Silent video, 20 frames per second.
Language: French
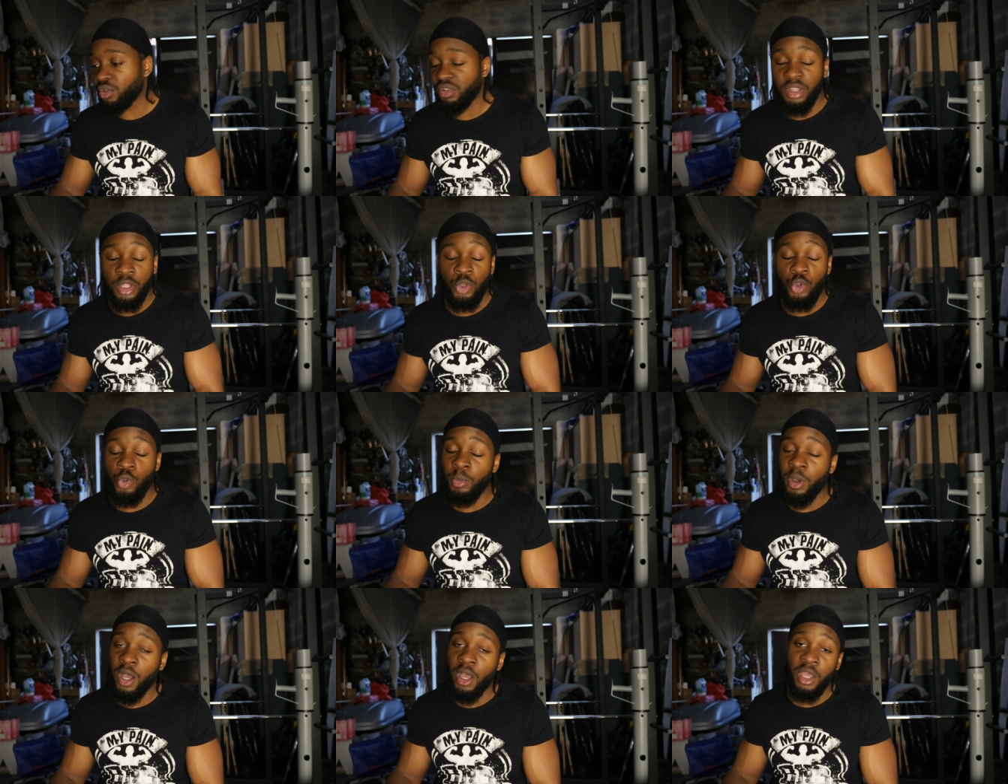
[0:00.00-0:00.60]
c'est
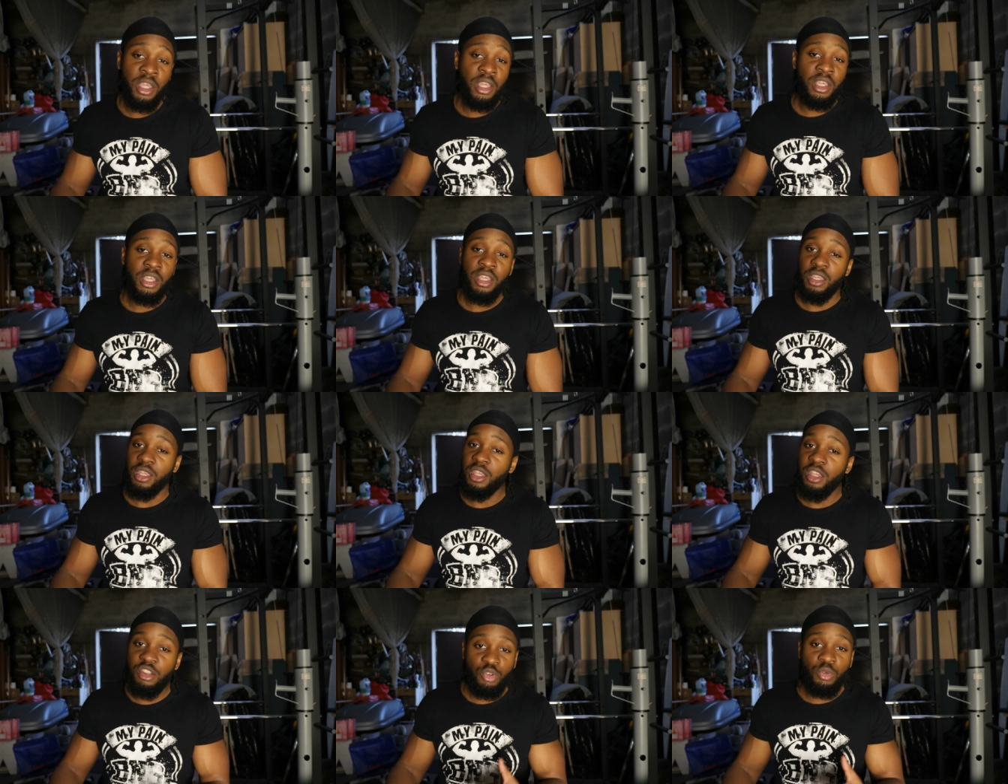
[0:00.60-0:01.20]
l'humain.
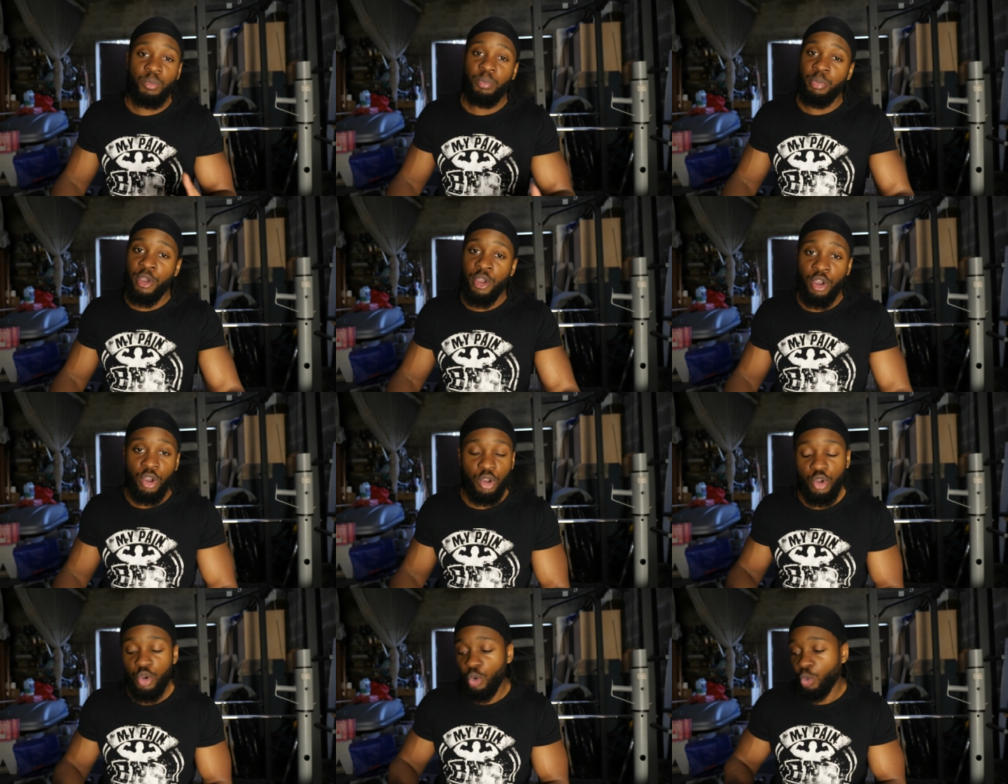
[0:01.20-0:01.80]
Ils ont peur,